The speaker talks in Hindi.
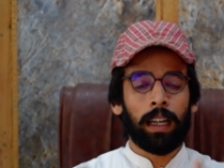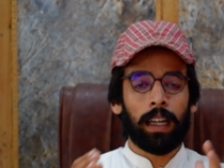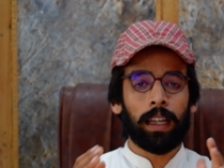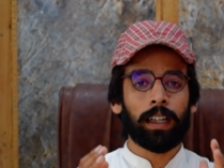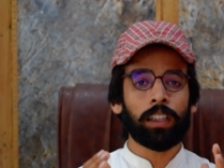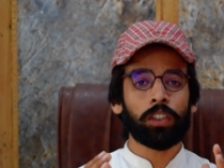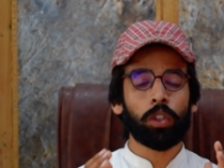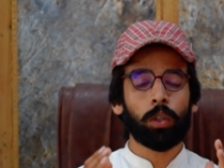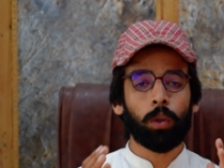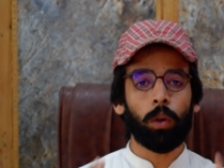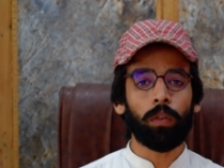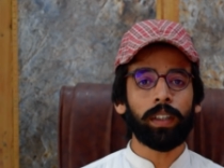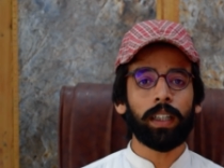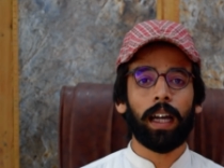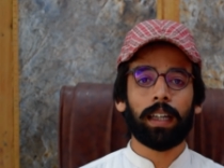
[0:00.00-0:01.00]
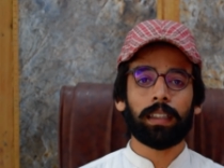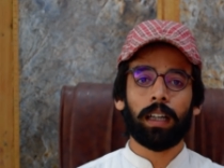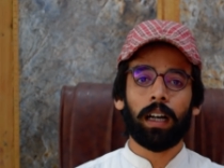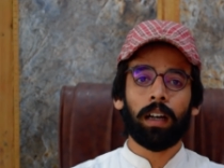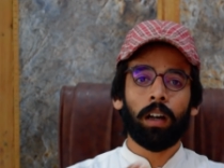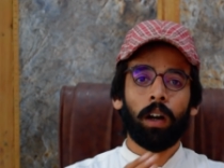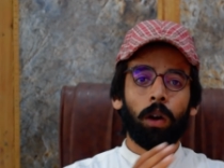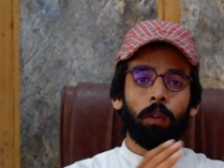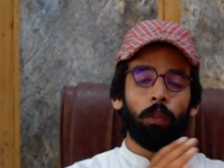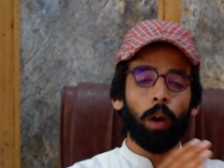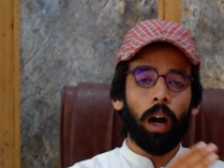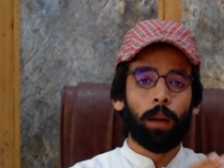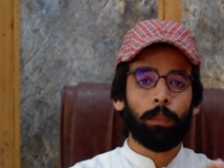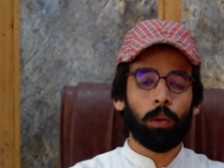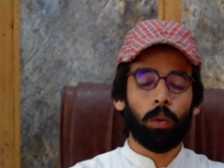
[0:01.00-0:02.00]
लेकिन जो कोविड आया था वो
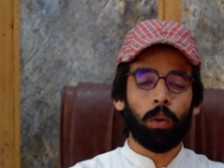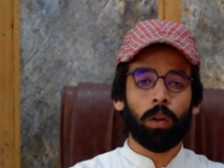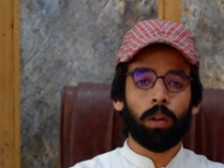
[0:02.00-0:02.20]
आप लोगों